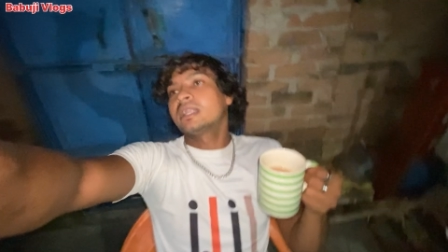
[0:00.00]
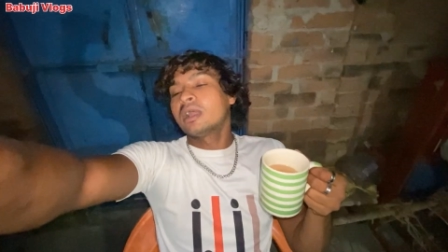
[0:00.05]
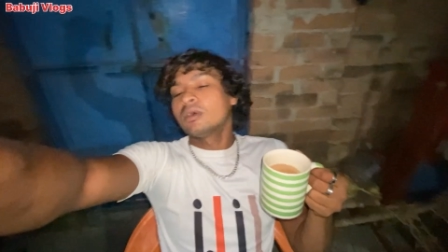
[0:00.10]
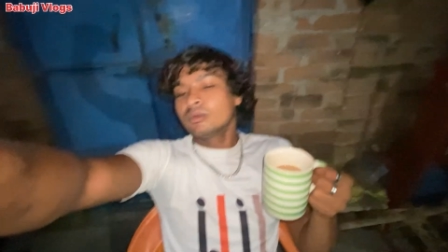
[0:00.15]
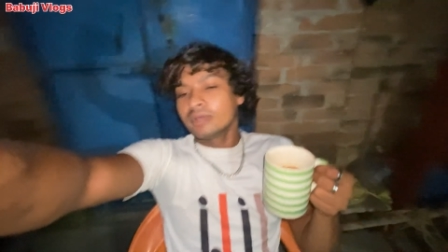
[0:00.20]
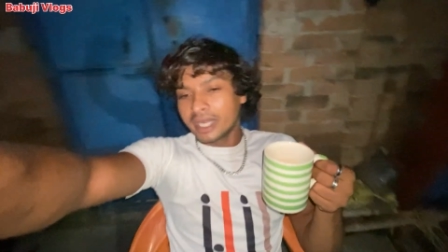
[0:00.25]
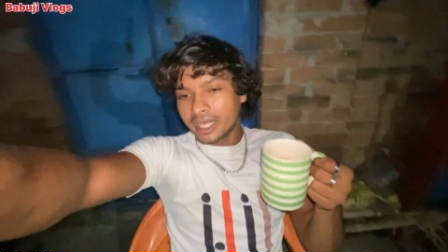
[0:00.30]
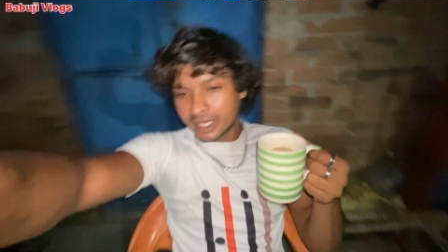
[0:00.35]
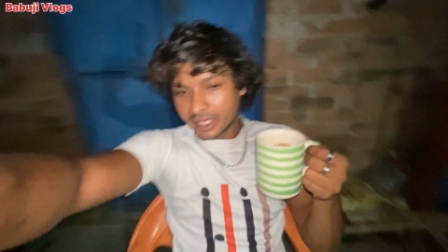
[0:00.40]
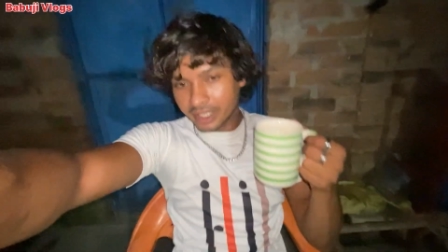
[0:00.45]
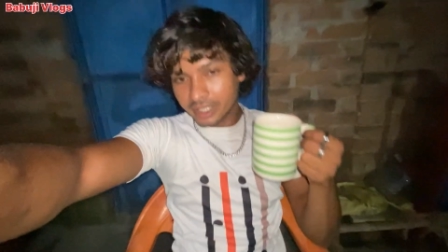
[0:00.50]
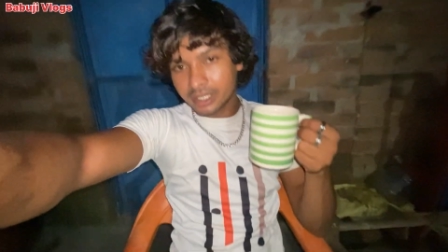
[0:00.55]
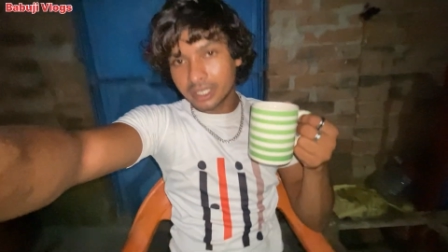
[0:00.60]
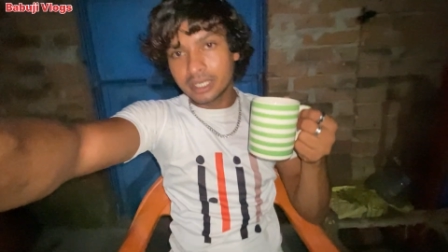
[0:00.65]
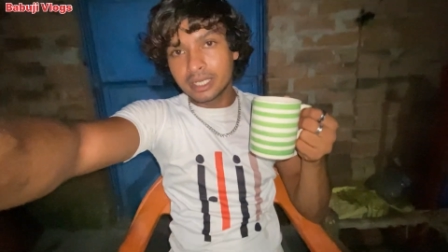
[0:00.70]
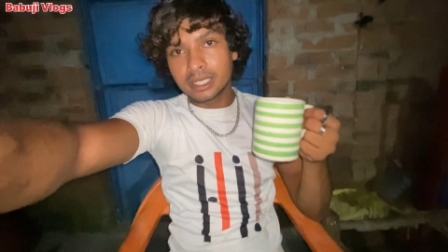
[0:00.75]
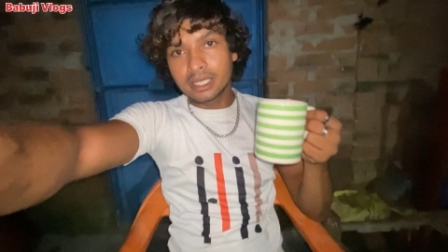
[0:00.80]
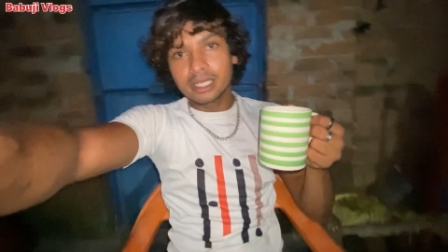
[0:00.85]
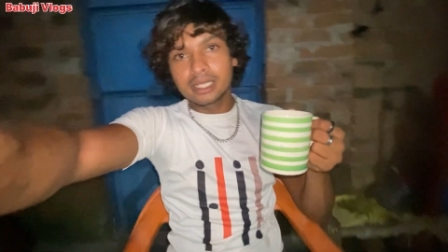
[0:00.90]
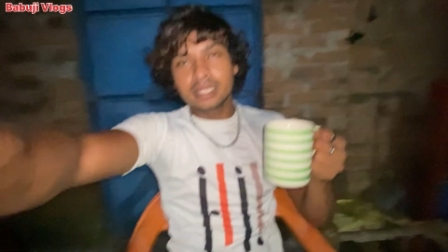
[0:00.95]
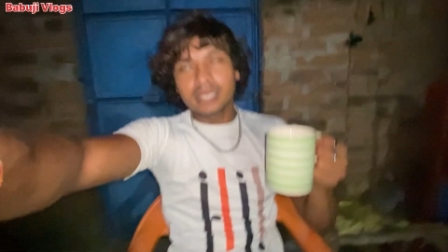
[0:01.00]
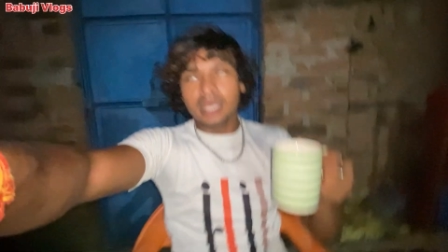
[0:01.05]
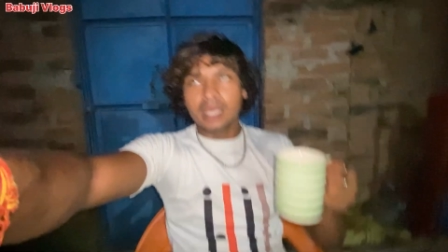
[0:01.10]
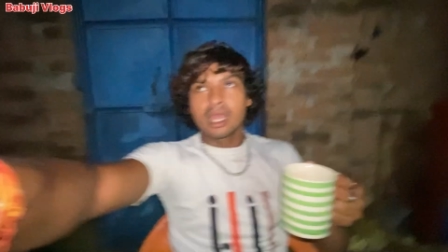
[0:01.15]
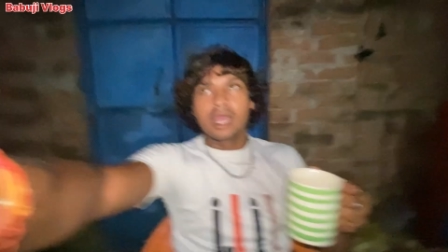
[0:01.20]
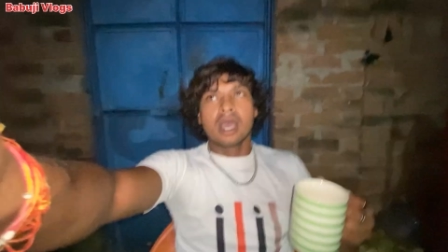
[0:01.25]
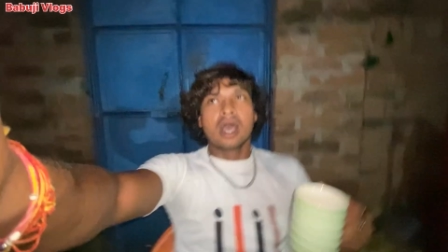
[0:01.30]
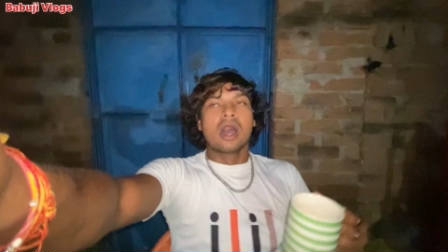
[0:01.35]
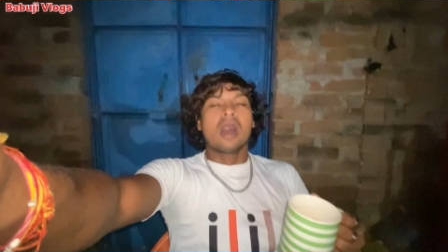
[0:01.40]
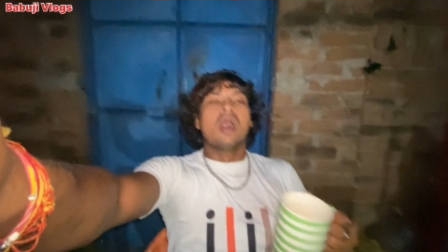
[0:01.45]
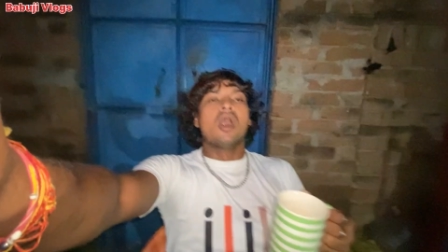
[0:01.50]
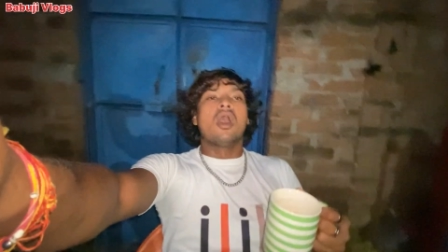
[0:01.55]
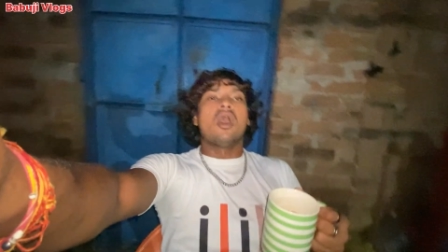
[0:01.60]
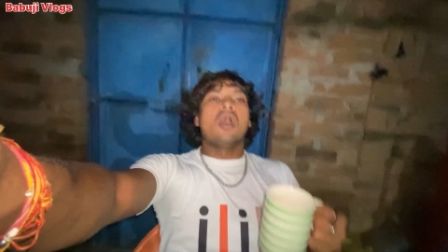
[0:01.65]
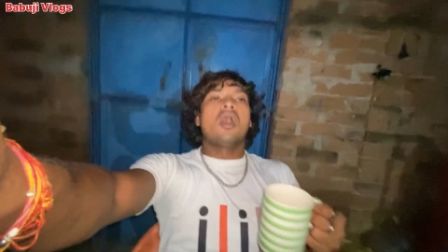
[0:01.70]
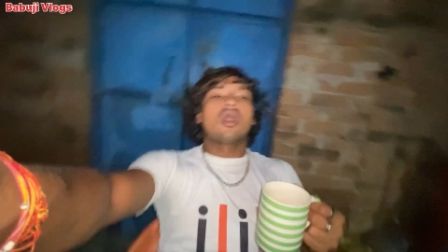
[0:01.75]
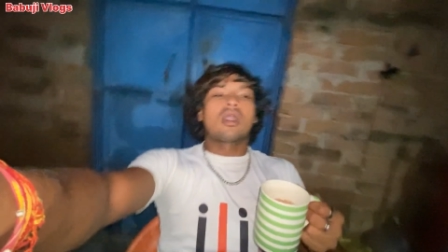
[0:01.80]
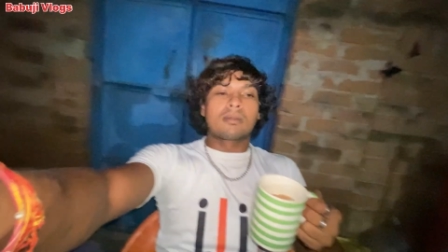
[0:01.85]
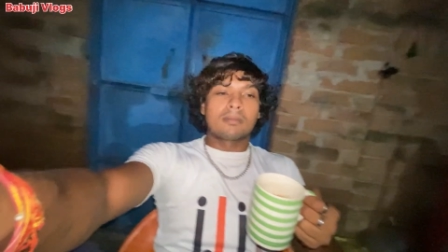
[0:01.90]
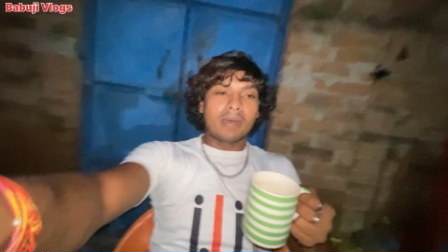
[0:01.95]
रहा हूँ एडिटिंग करने के लिए
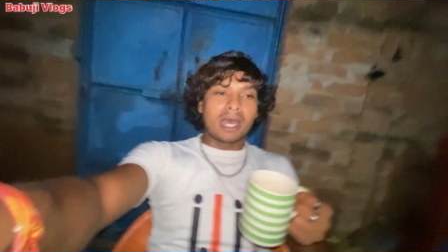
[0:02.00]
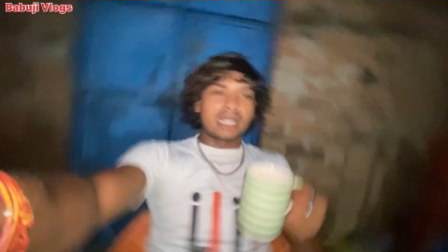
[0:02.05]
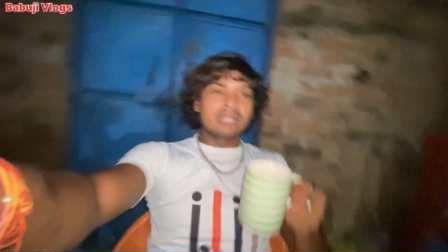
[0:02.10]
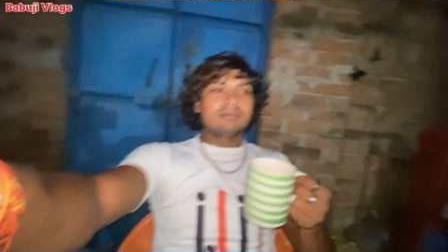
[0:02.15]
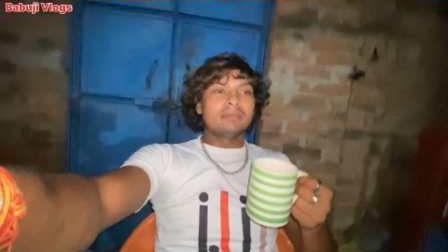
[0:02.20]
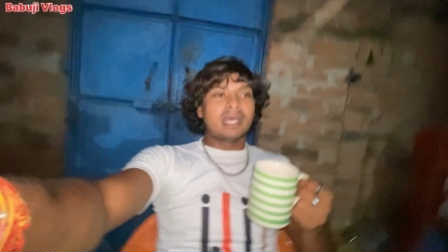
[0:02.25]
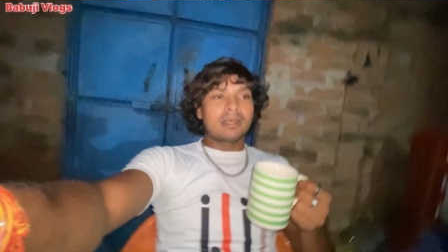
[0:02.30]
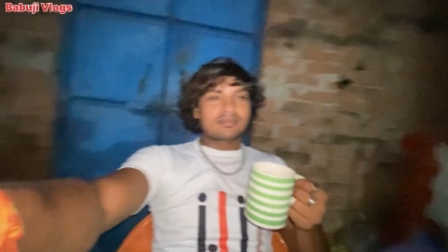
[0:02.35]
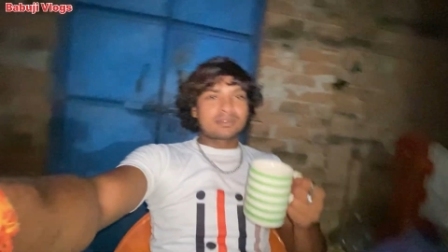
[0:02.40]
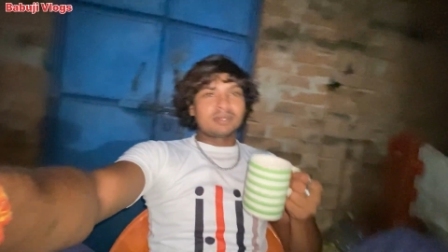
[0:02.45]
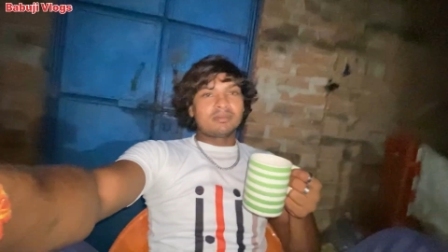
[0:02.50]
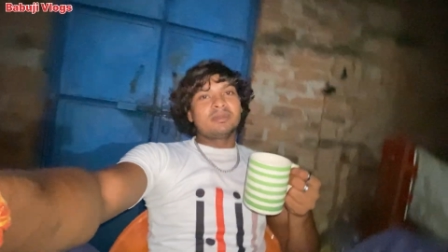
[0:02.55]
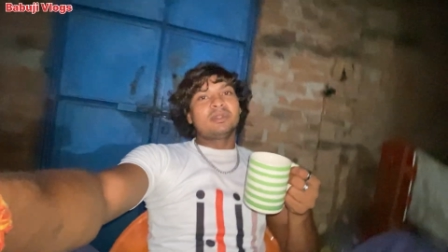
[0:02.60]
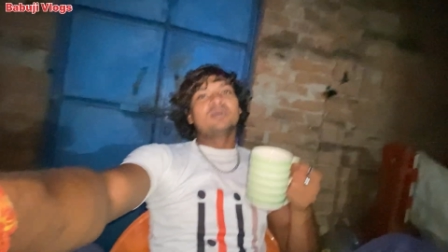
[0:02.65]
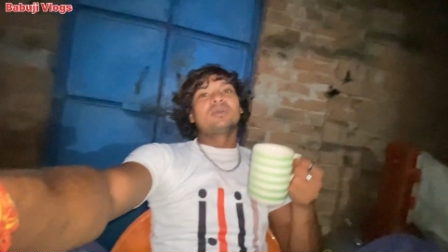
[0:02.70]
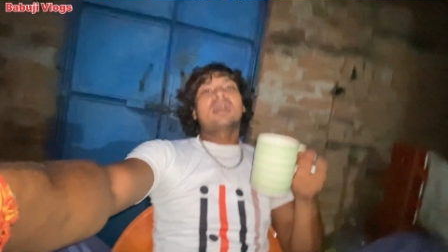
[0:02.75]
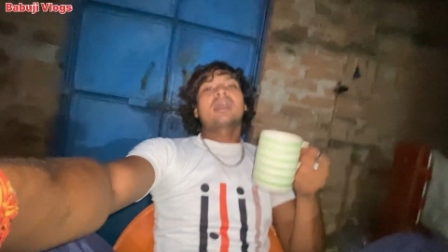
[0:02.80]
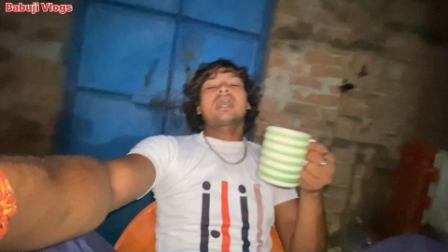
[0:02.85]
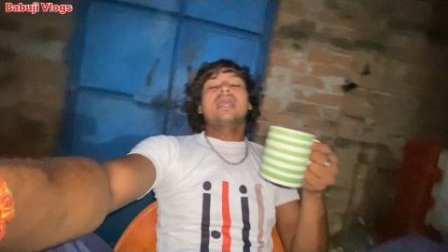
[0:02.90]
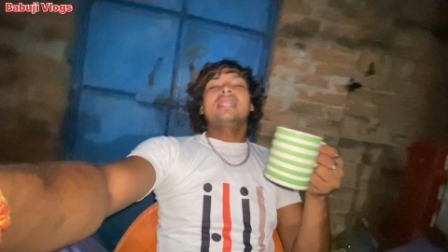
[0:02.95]
और बाद में आपसे मिलूंगा